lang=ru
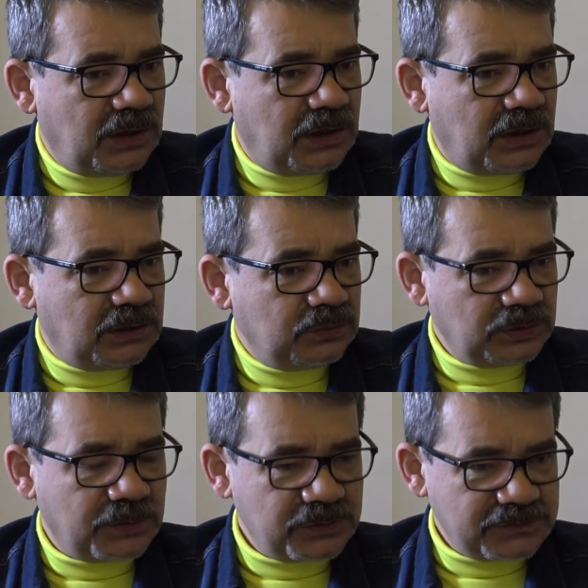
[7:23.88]
а, ну,
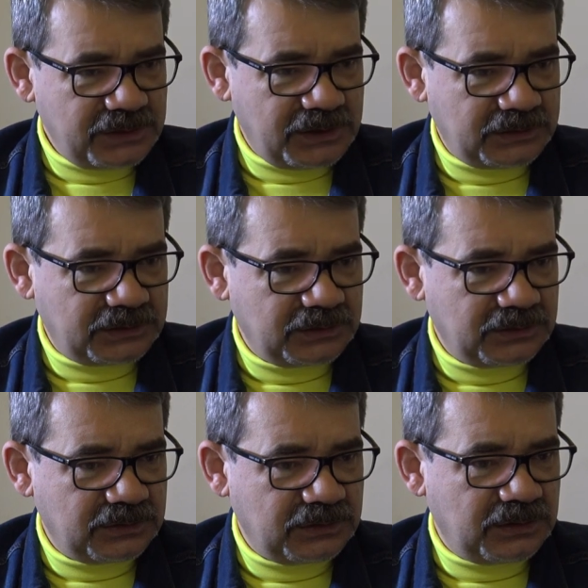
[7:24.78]
на мой взгляд,
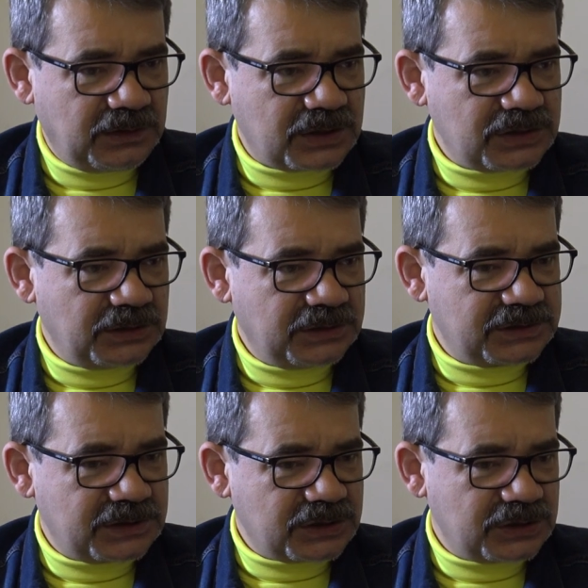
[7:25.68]
гражданка
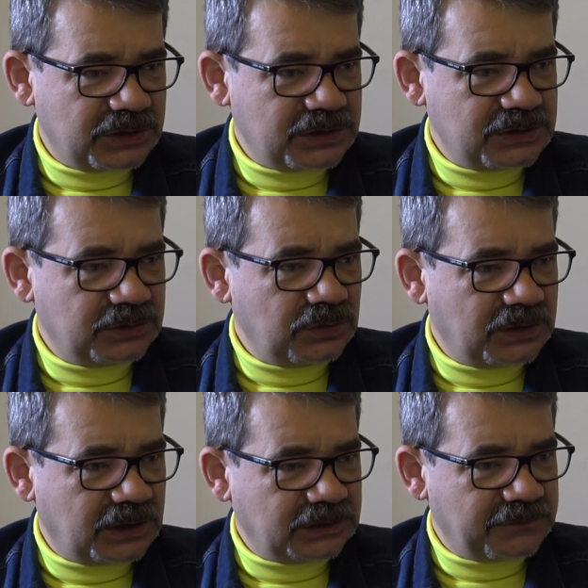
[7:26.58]
Сажина, если
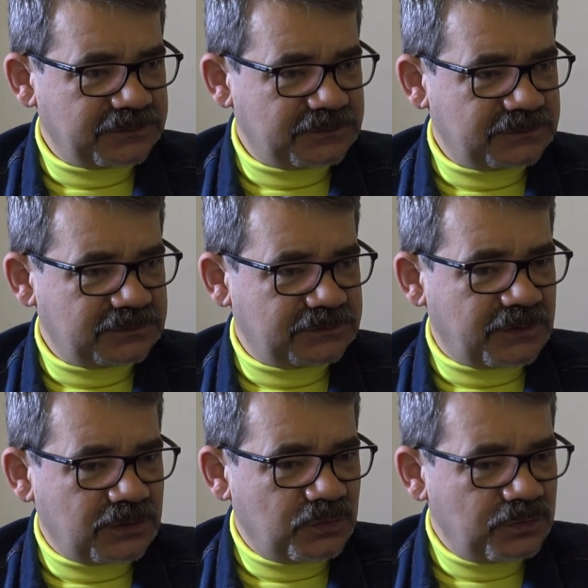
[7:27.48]
только она в
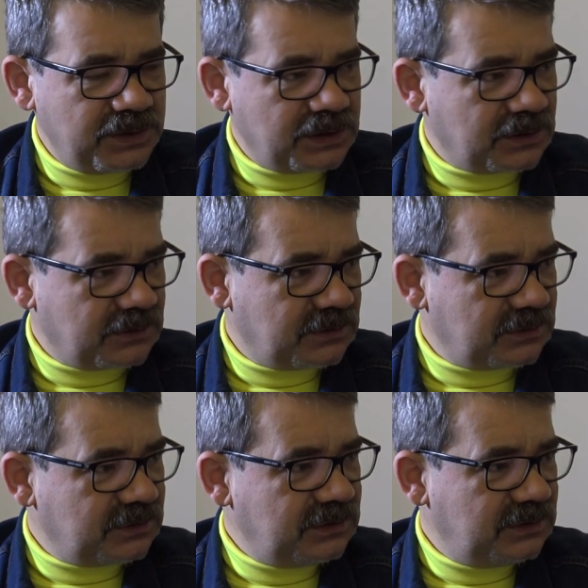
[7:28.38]
своем уме
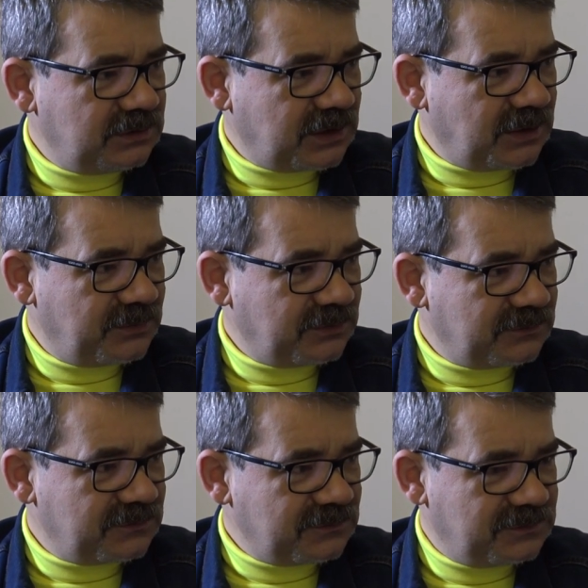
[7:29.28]
э, и как бы
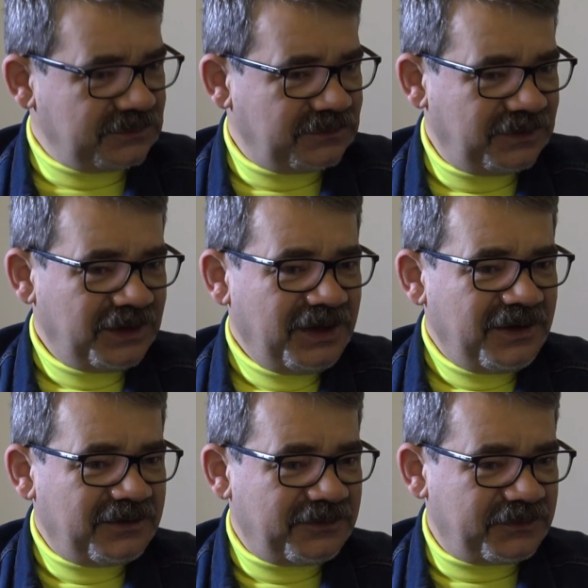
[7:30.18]

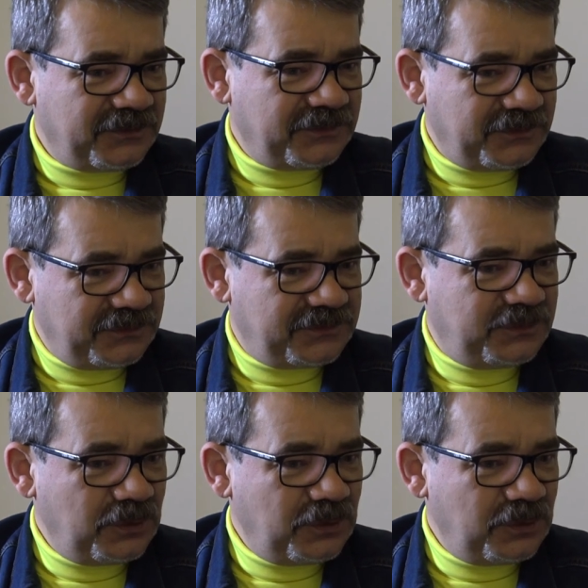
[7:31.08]
в,